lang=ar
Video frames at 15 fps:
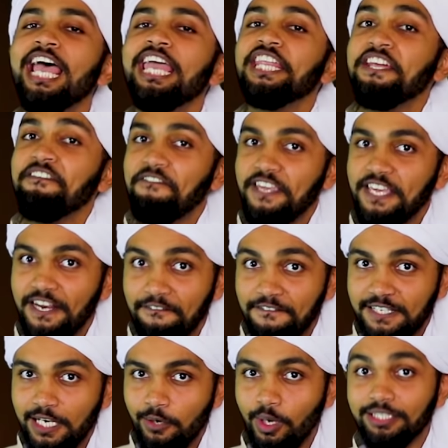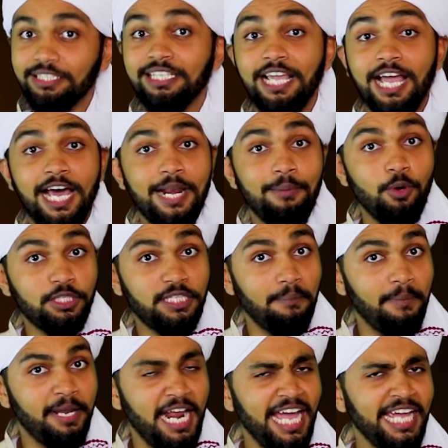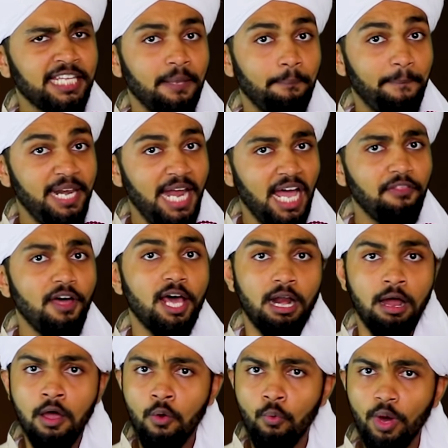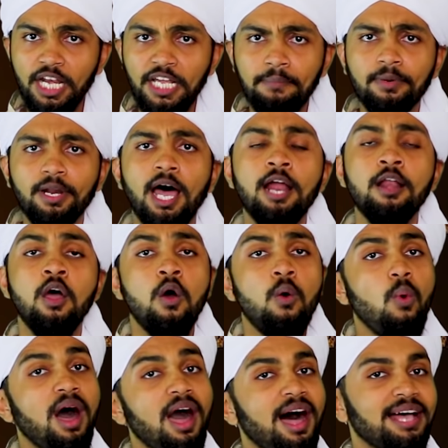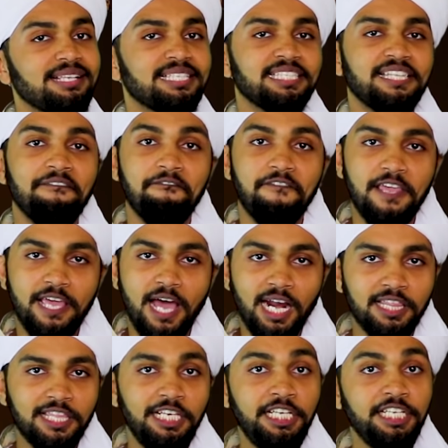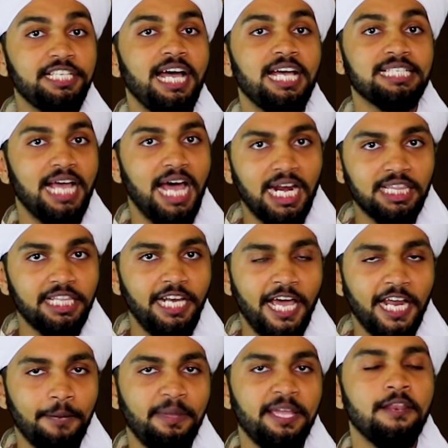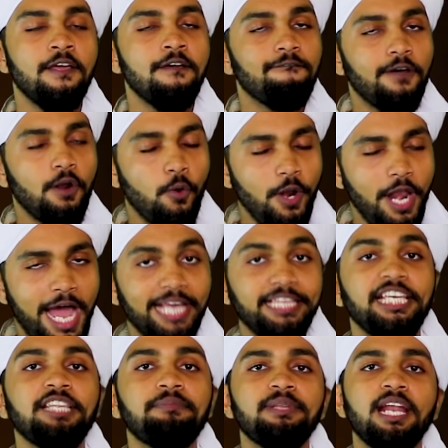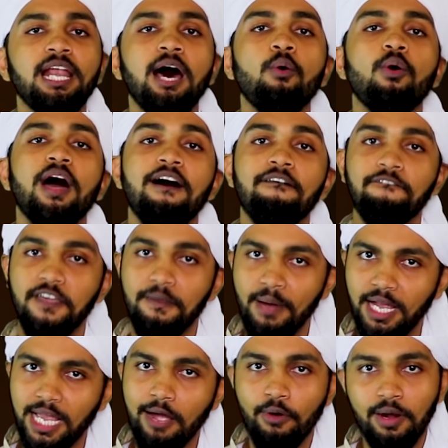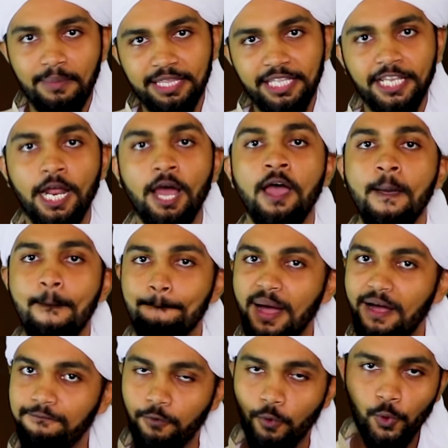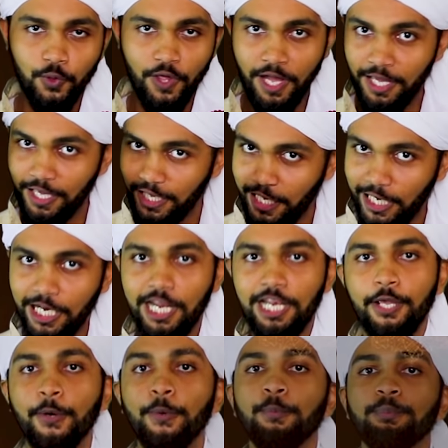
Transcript: أيضا في نفس الوقت كان مهتما أيضا بالحضارة والعمران وخاصة في أرض الحجاز أرض الحرمين فله العديد من الأوقاف في مكة والمدينة محفوظة إلى اليوم